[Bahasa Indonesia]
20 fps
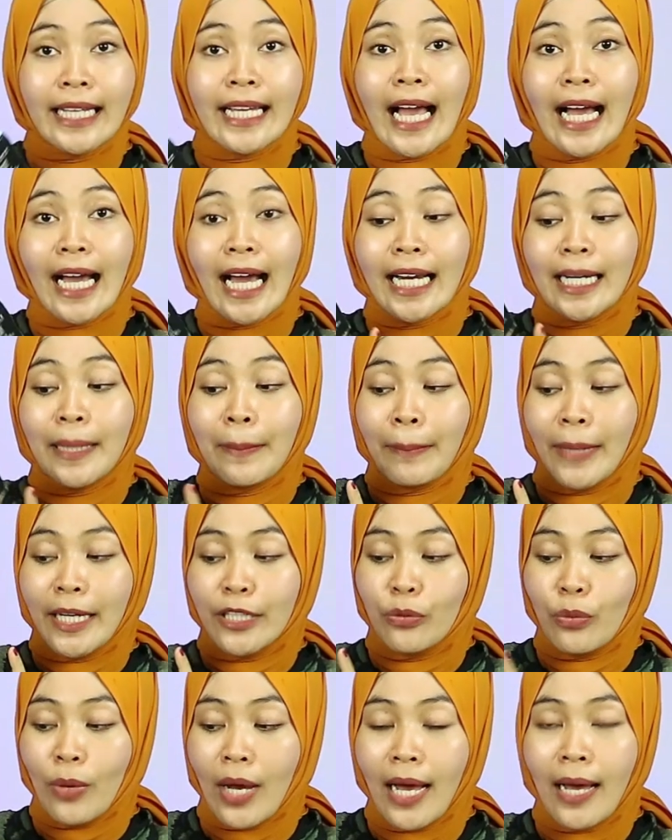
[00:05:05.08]

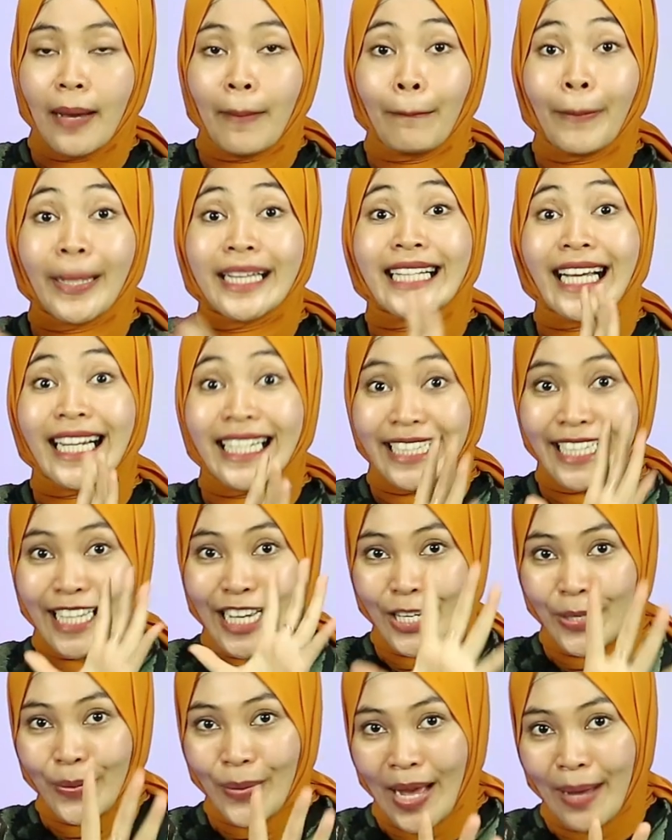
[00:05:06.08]
3x42,
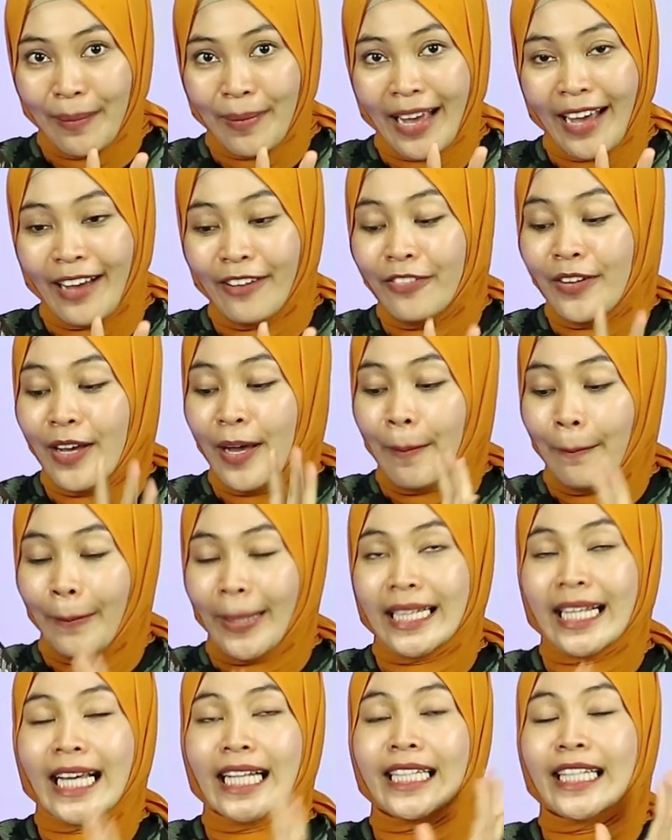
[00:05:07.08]
4x32 maaf,
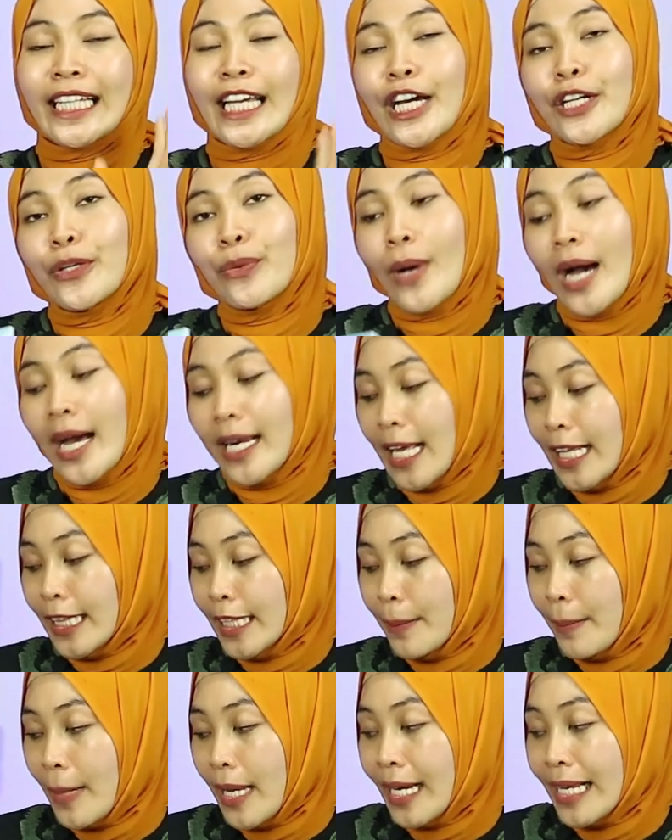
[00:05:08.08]
4x32
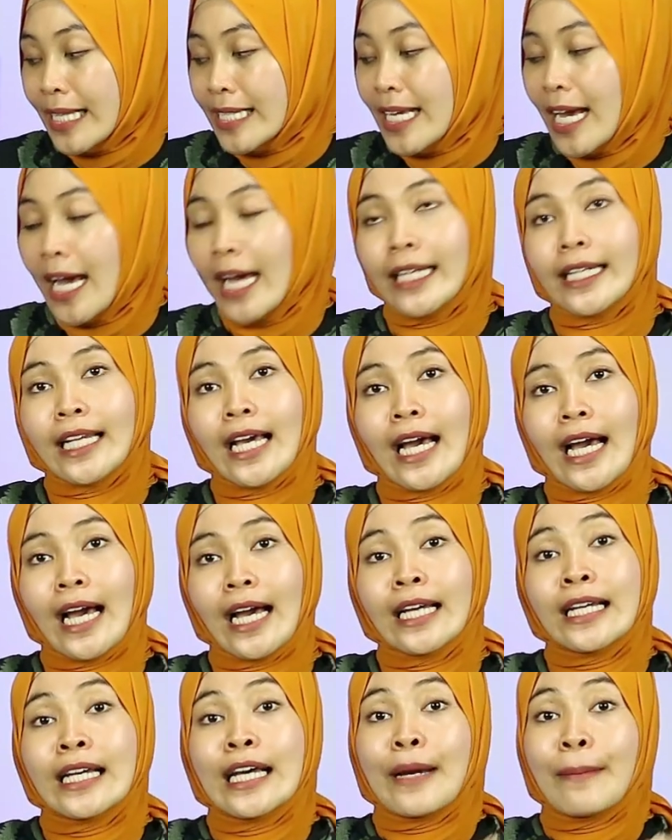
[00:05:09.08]
nanti mereknya ada
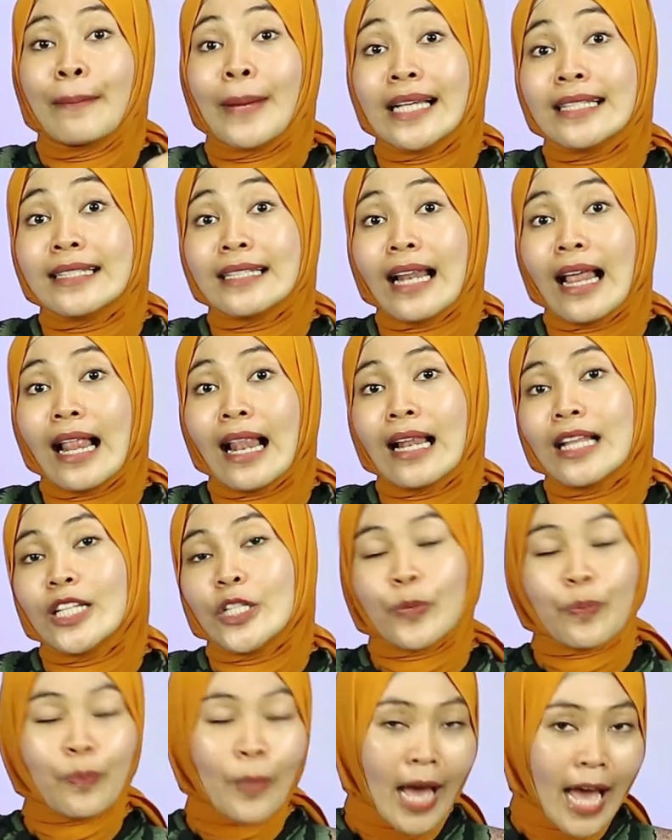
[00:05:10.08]
Basnel,
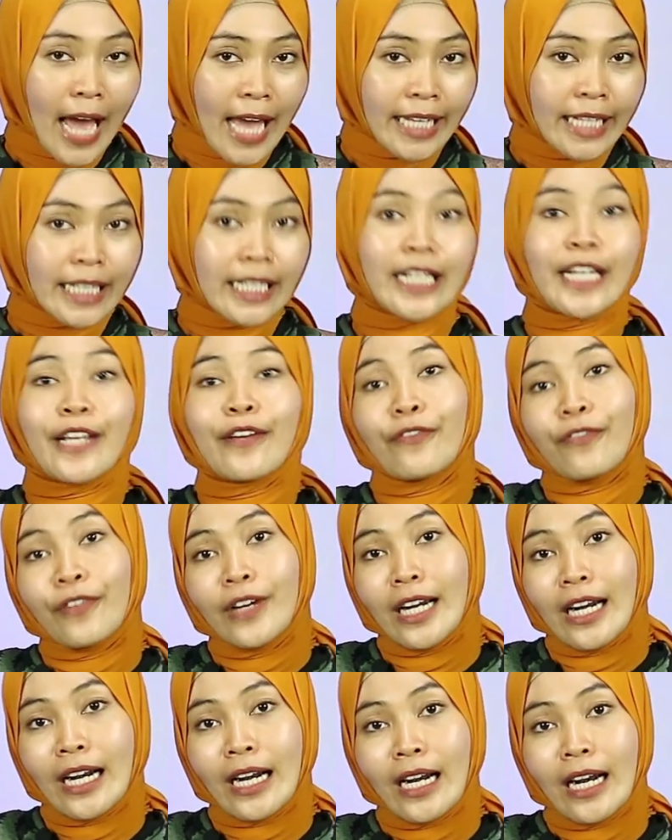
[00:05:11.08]
Spike,
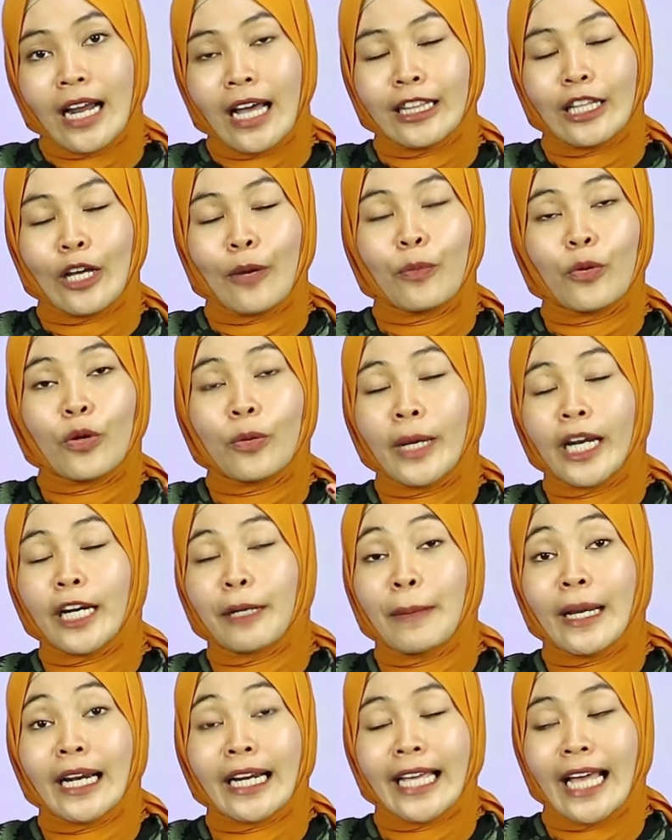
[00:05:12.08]
River, ataupun
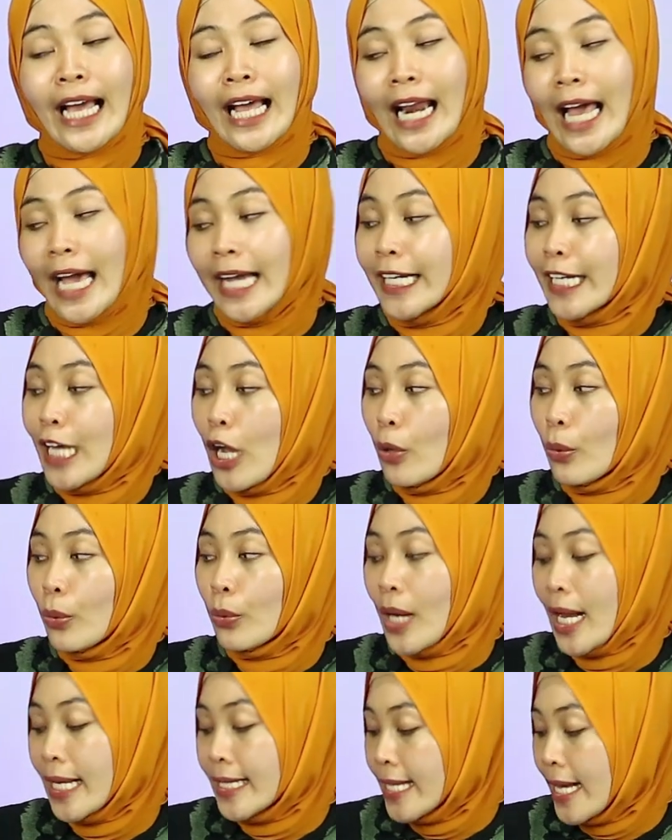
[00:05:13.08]
merek-merek yang lain yang
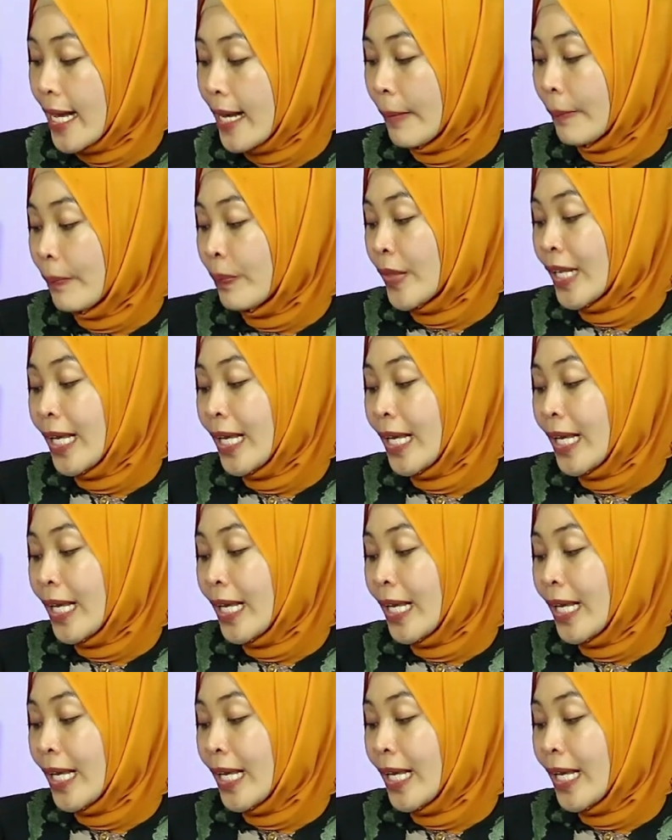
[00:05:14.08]
ukurannya